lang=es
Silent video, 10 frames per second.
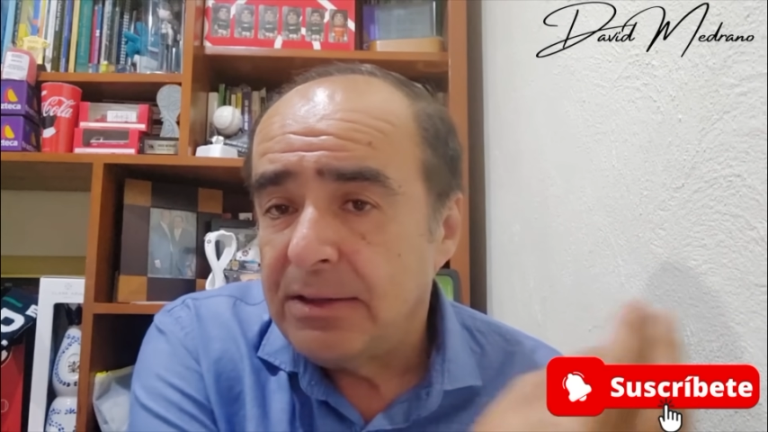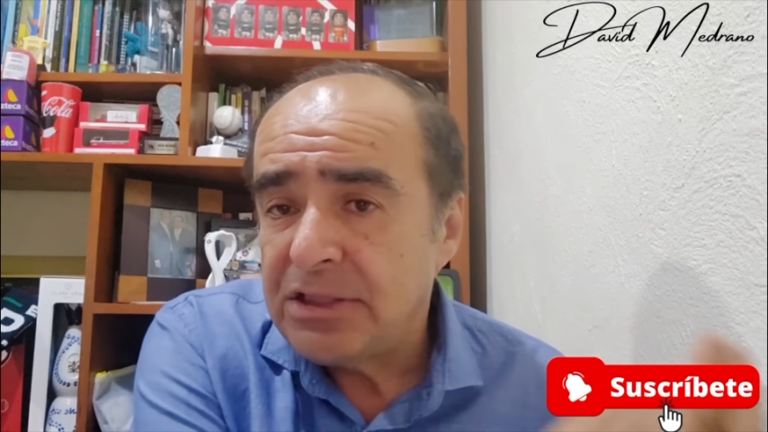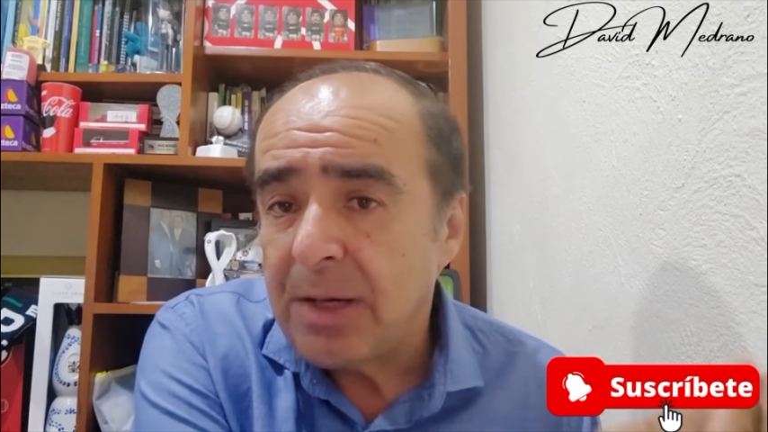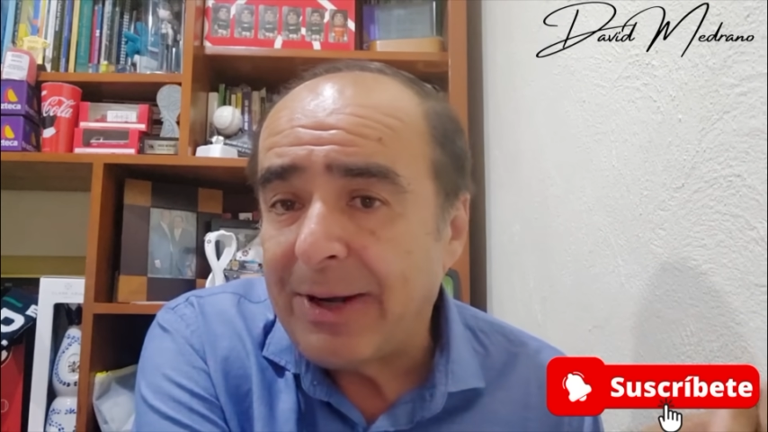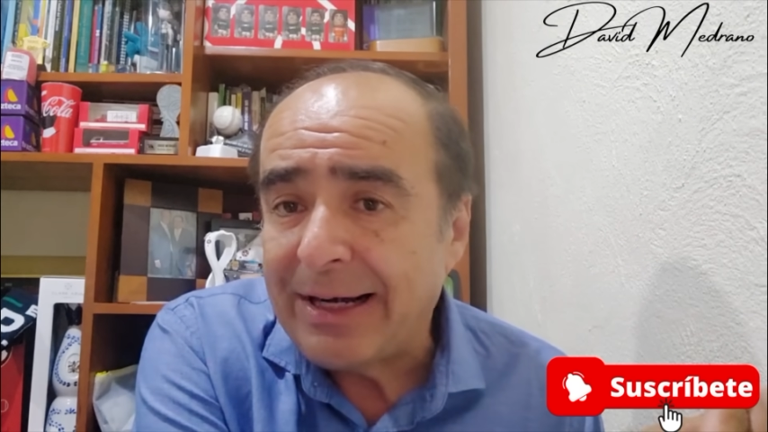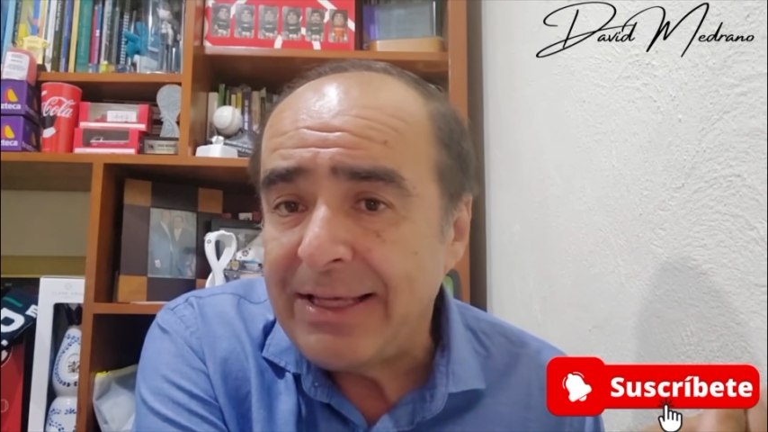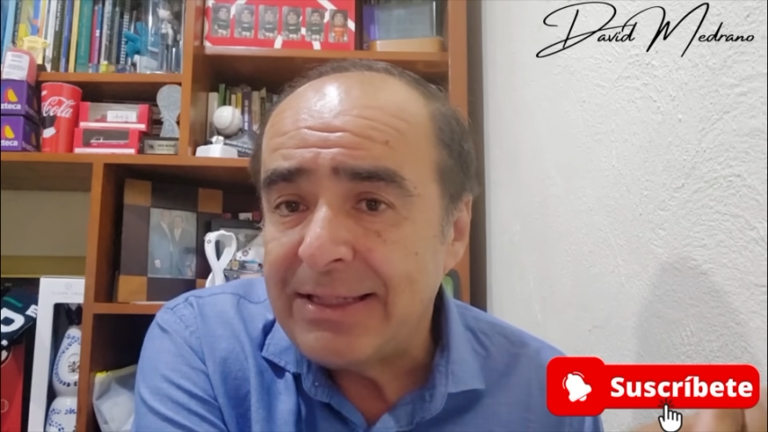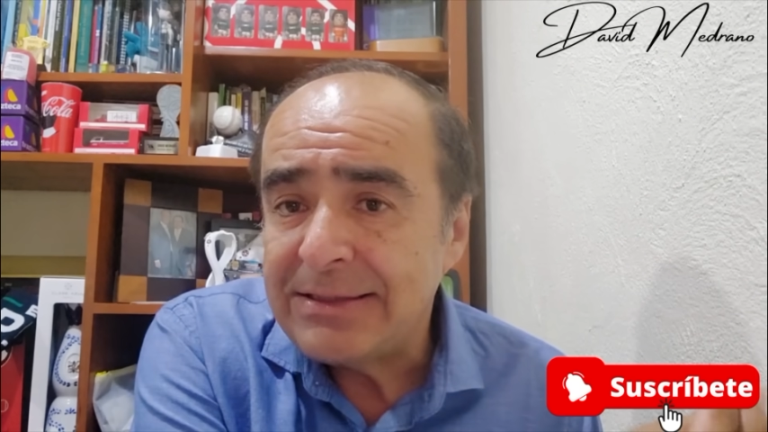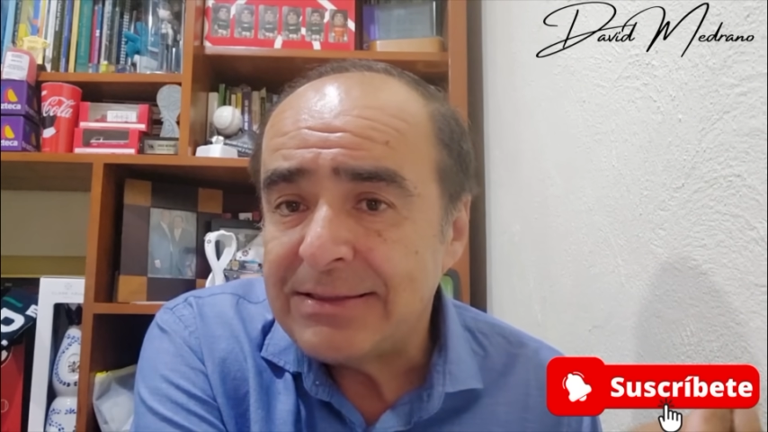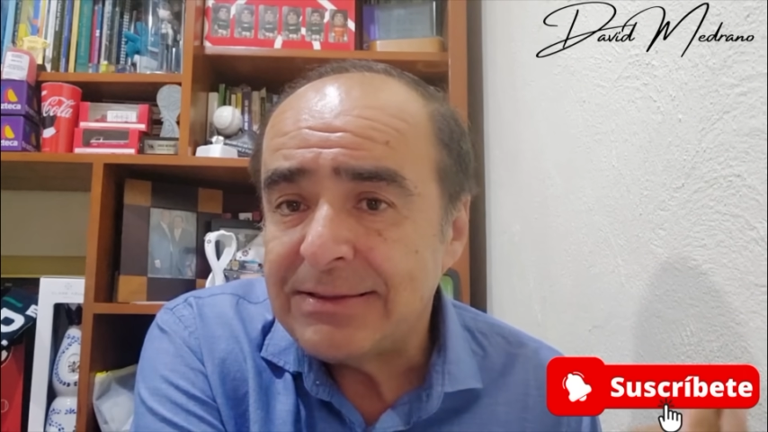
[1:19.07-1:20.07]
Chava
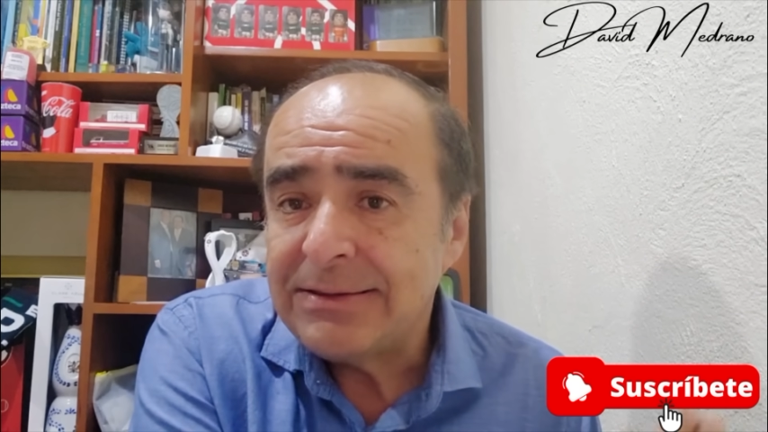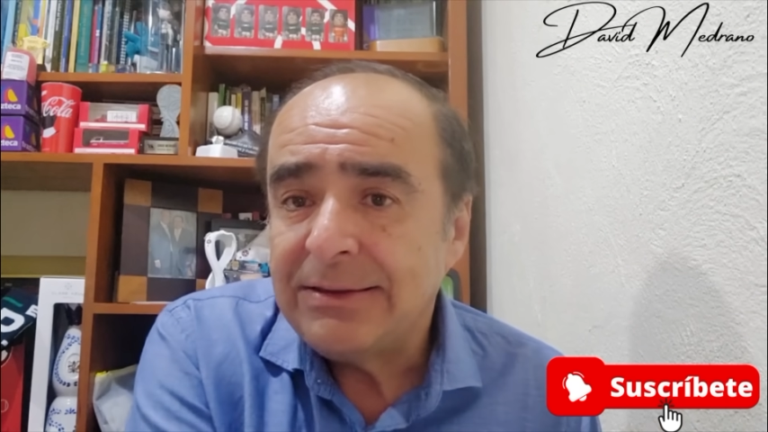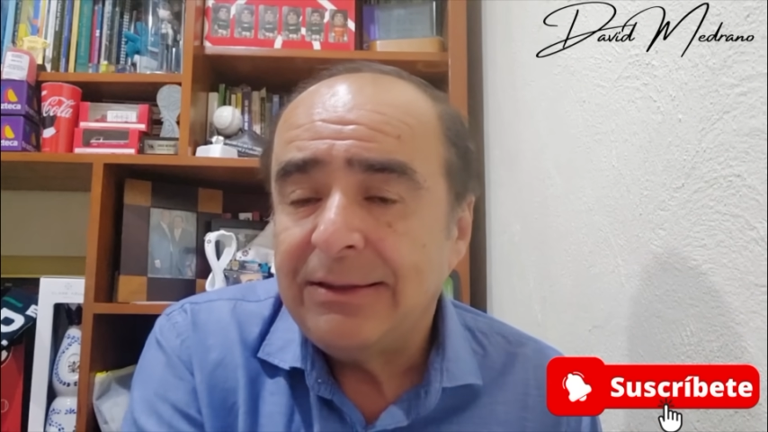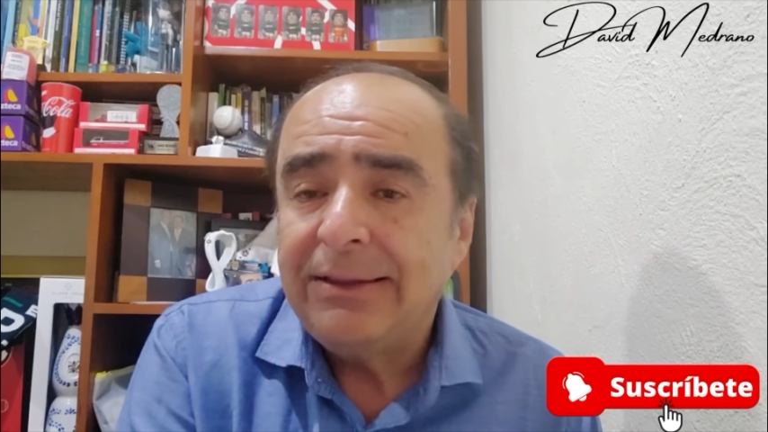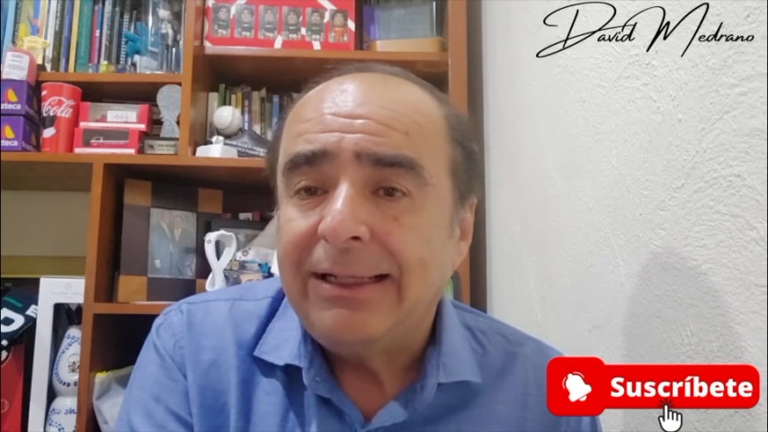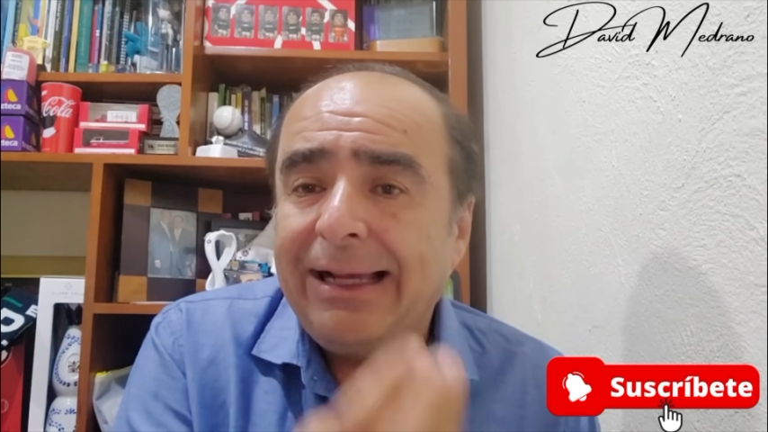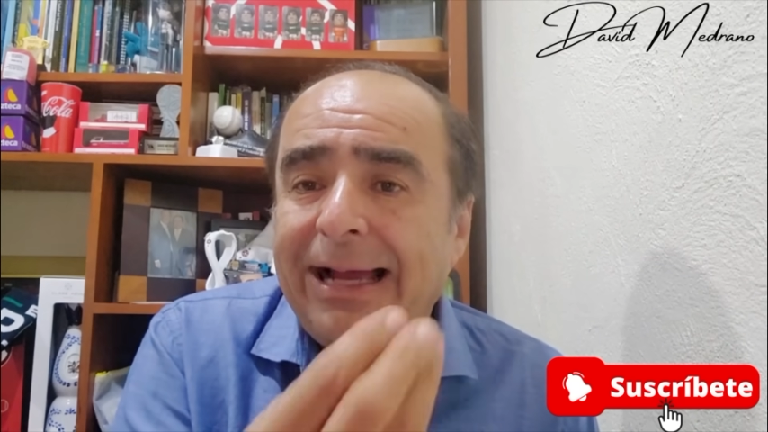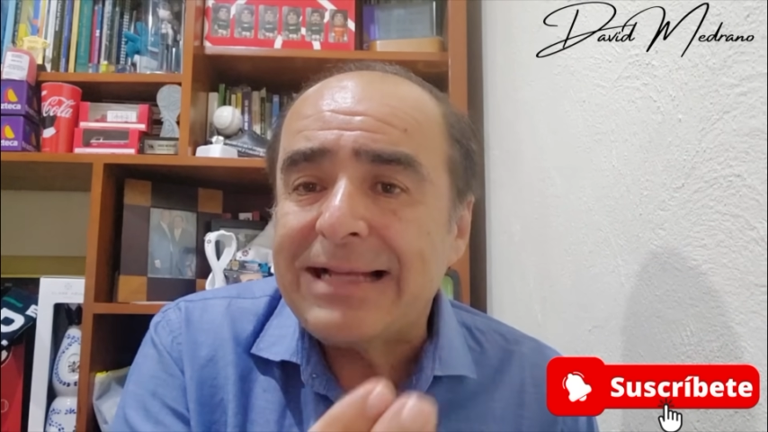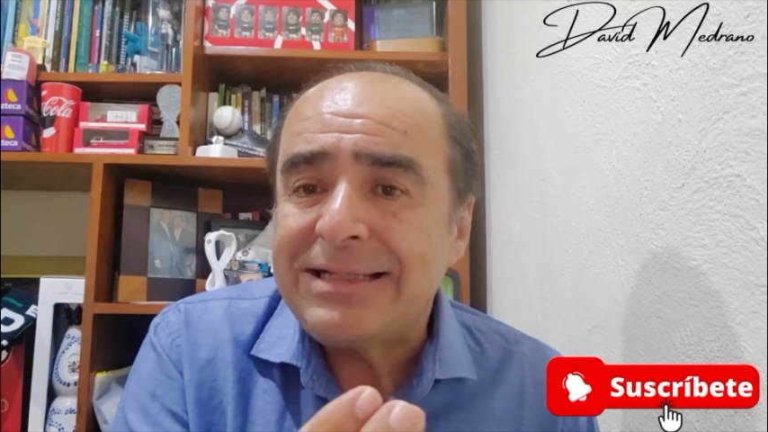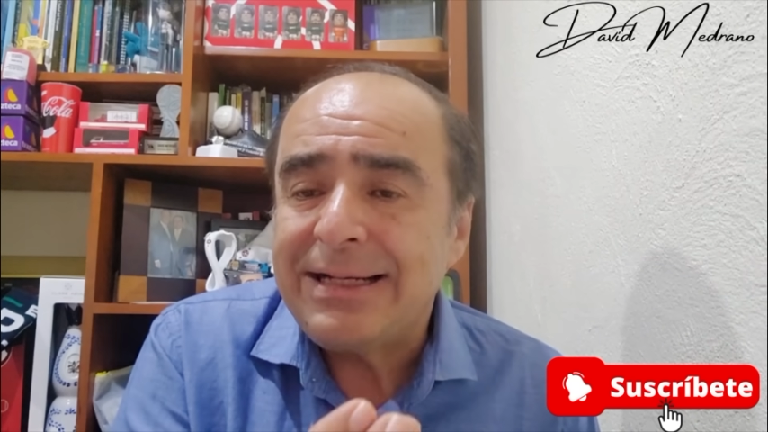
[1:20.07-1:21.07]

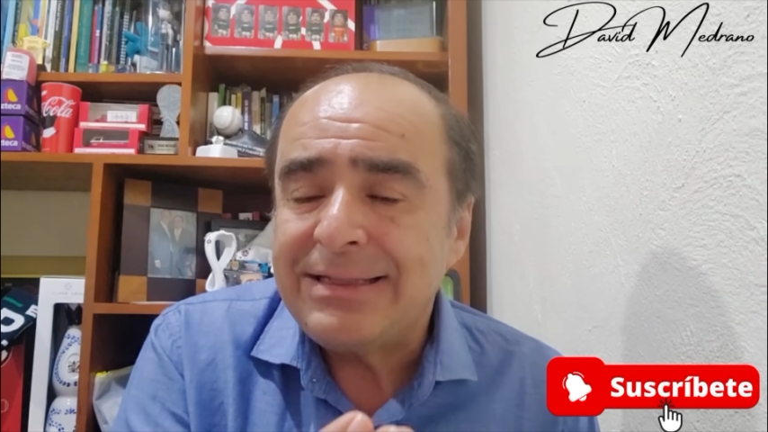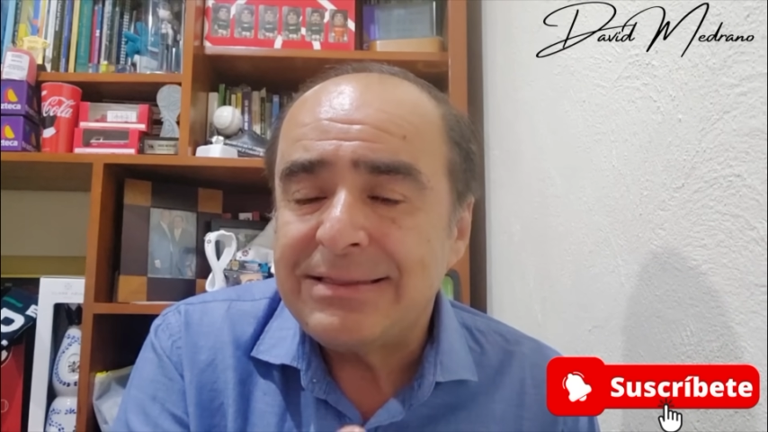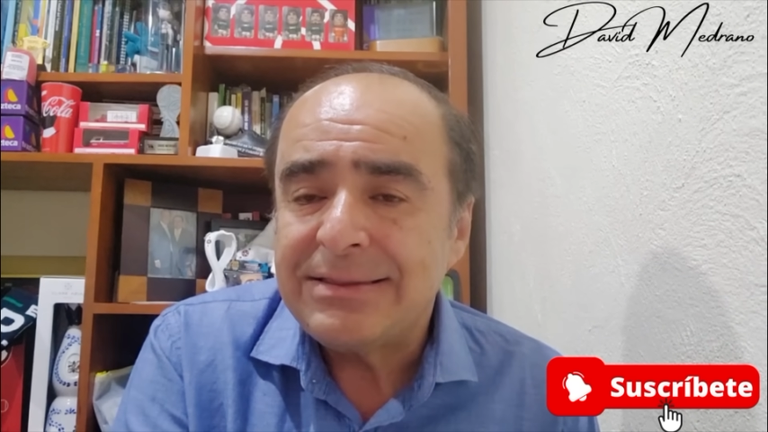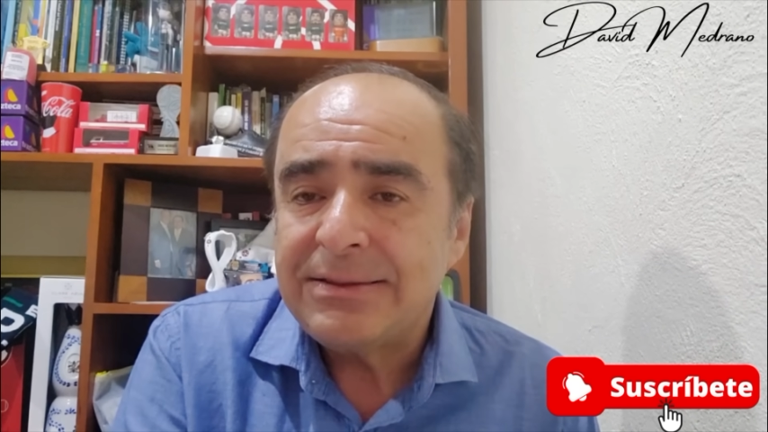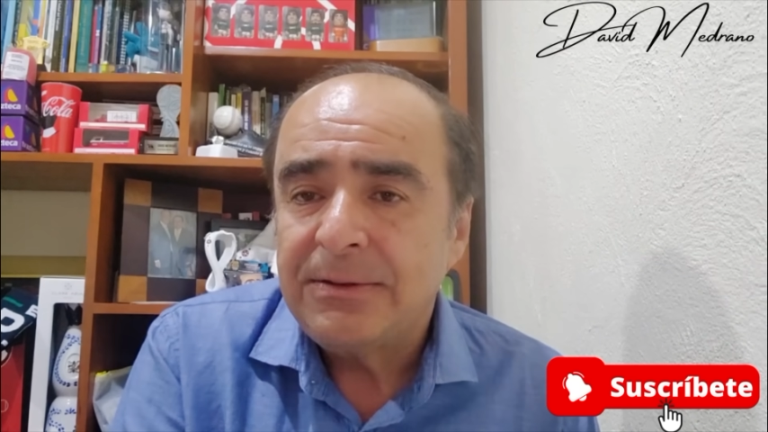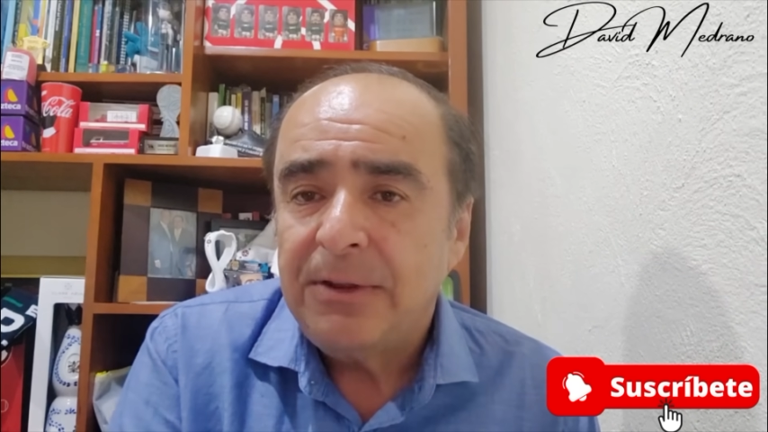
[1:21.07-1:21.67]
Cáceres,